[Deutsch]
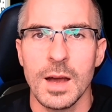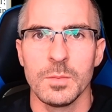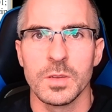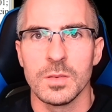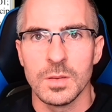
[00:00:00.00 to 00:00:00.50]

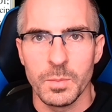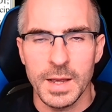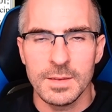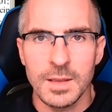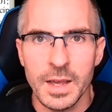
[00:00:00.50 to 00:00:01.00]
haben sie eine
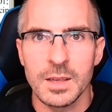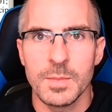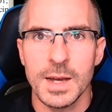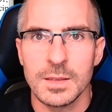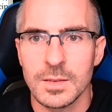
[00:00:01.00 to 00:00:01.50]
Baseline gemacht,